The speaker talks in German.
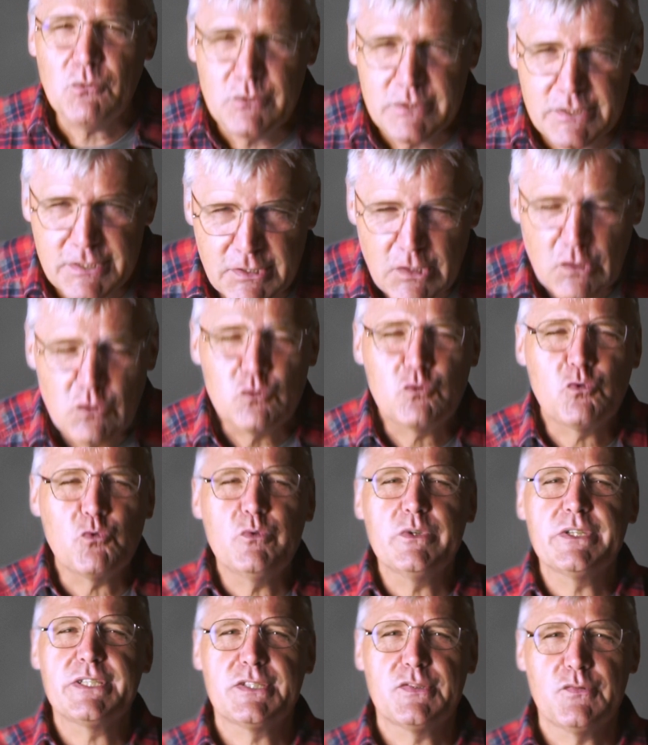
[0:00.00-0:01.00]
uns
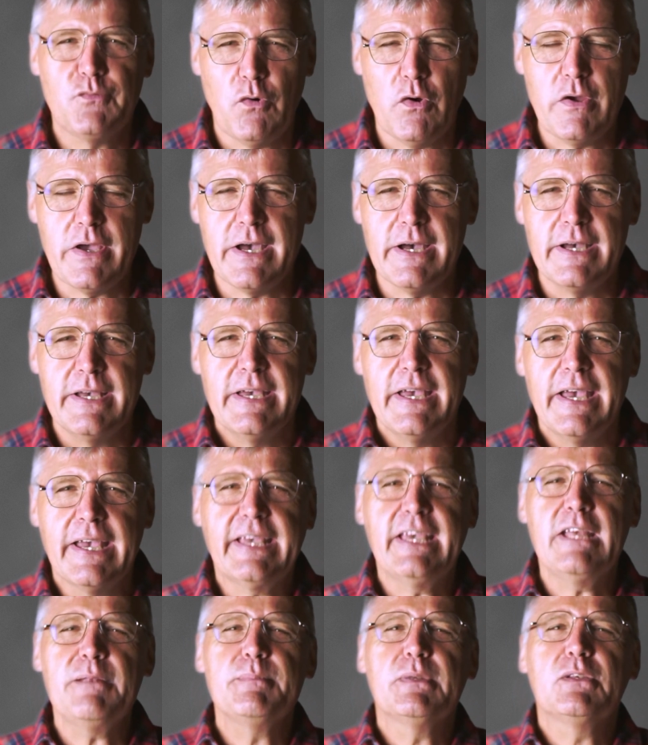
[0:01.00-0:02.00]
durchs Feuer, er
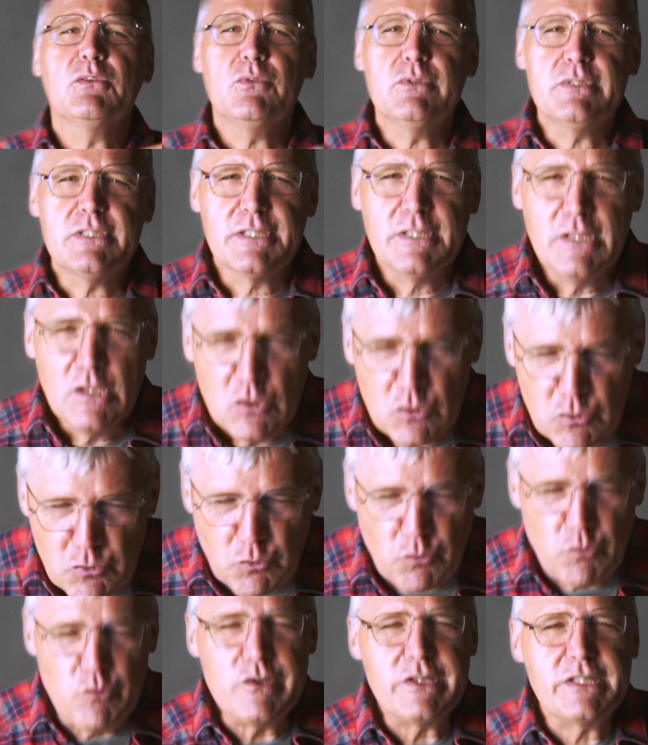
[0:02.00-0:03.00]
geht mit uns
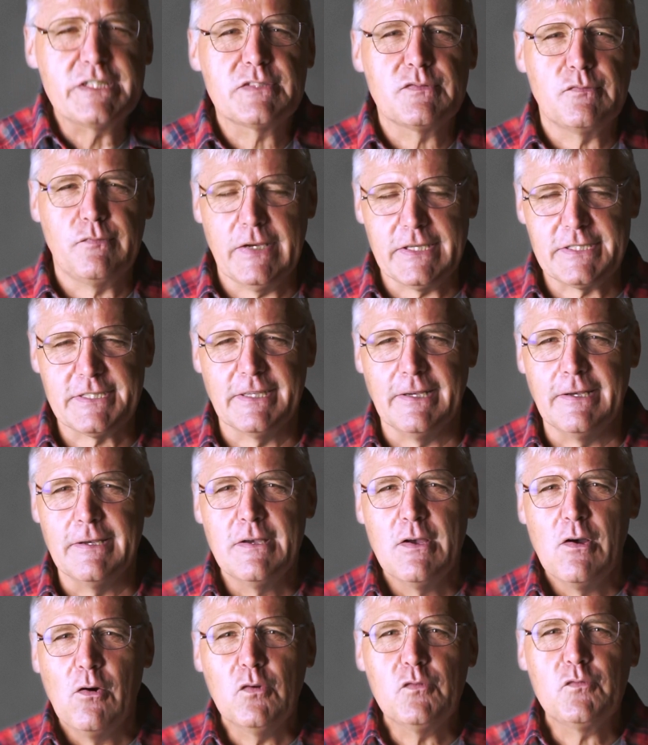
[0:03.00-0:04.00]
durchs Wasser
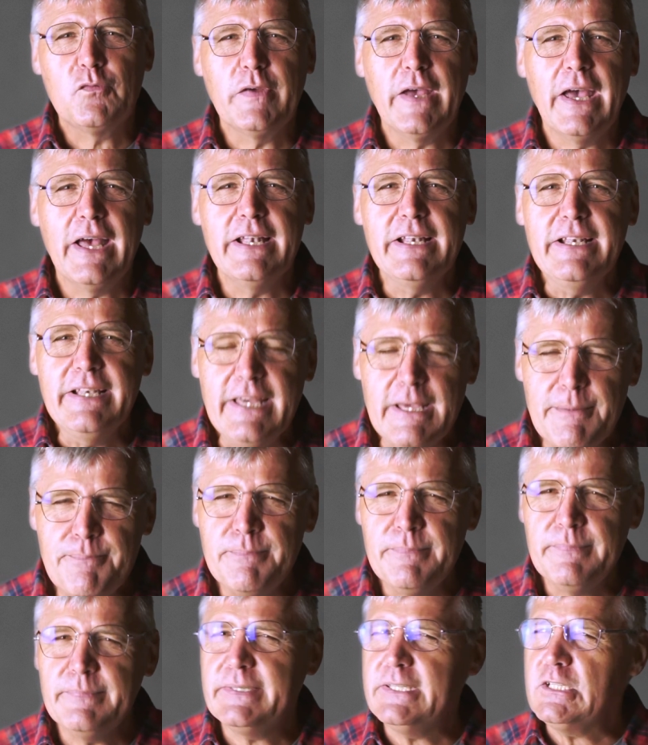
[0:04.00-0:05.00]
und wir
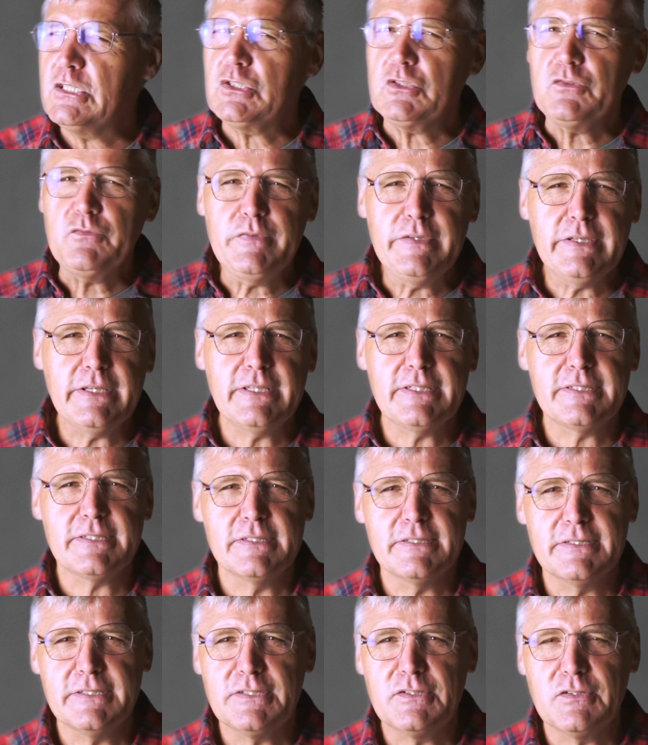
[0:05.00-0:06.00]
erleben die
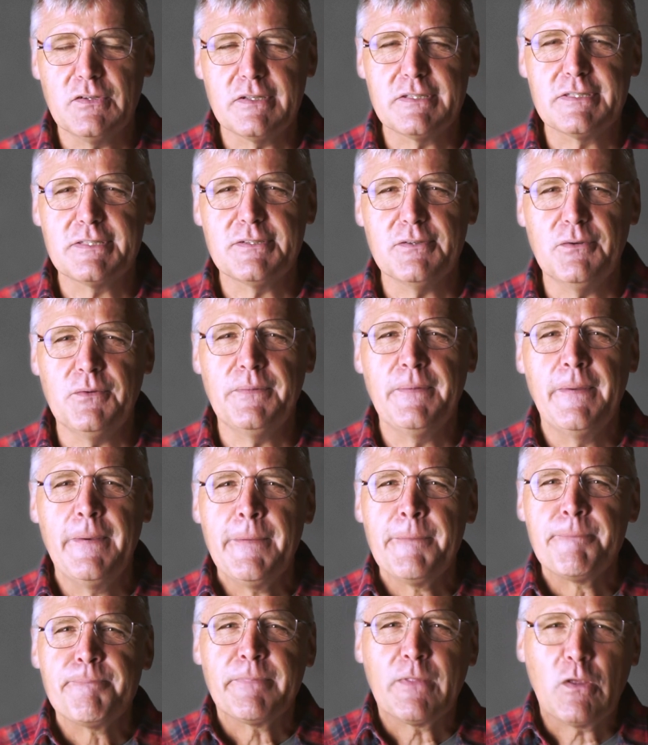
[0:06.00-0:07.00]
schwierigsten Situationen,
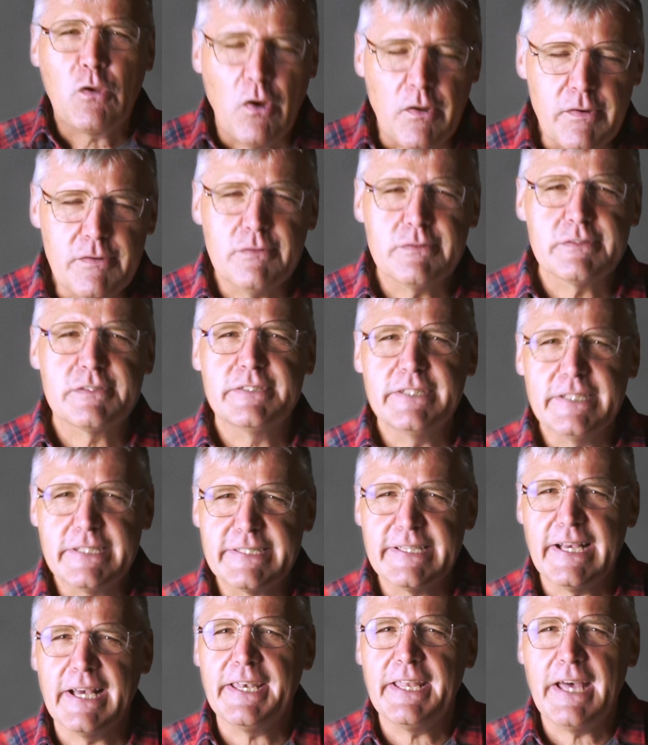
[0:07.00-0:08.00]
können uns
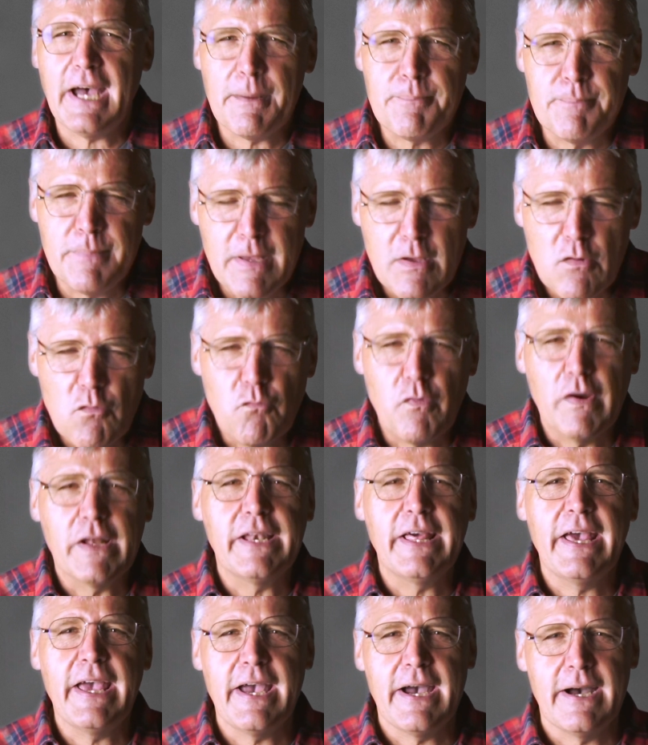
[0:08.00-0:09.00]
nichts anhaben, weil
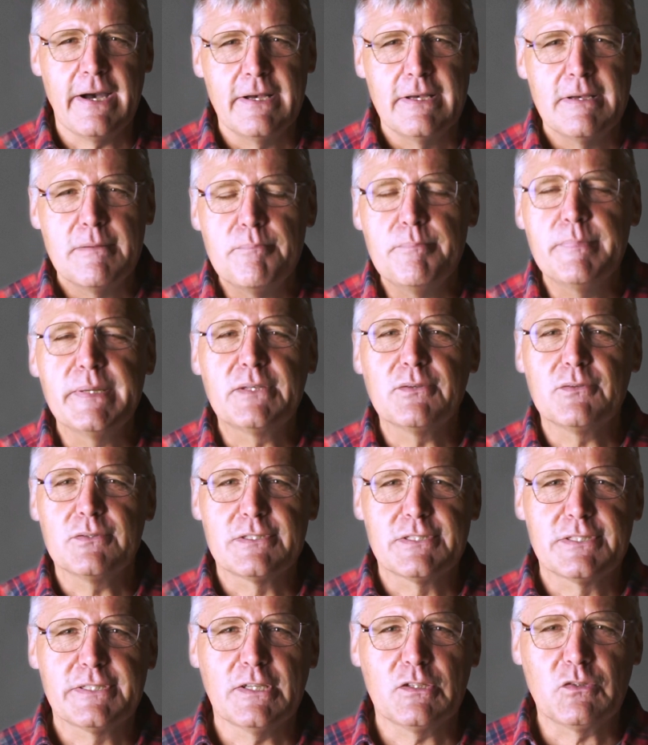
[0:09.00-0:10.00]
er mit
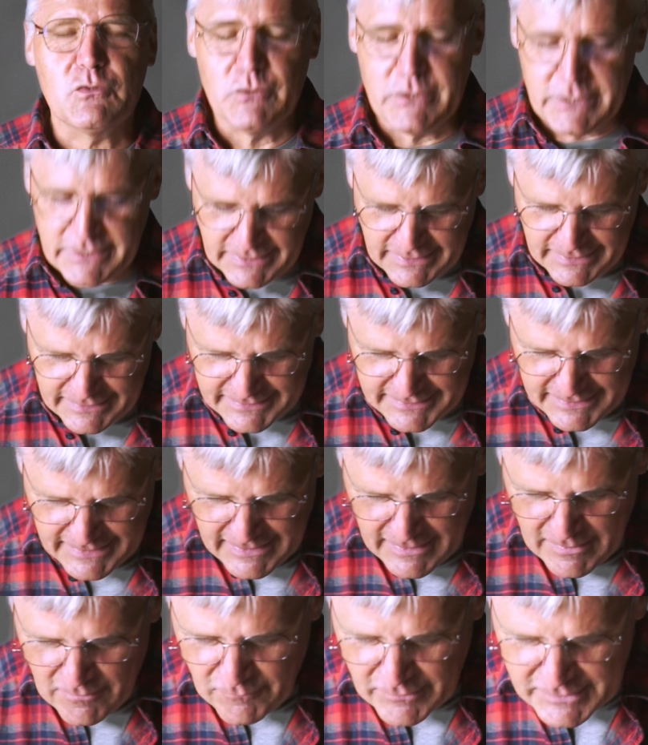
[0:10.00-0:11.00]
uns dadurch geht.
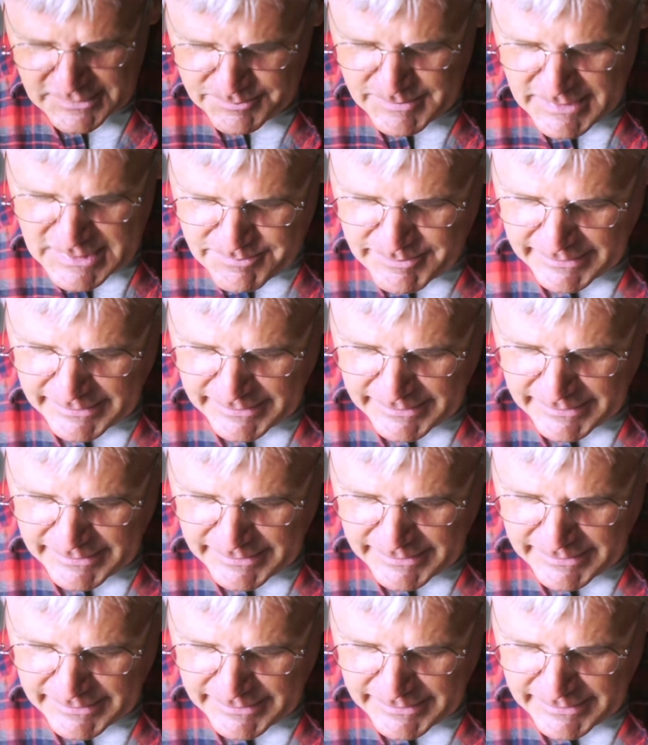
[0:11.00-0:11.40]
Was mich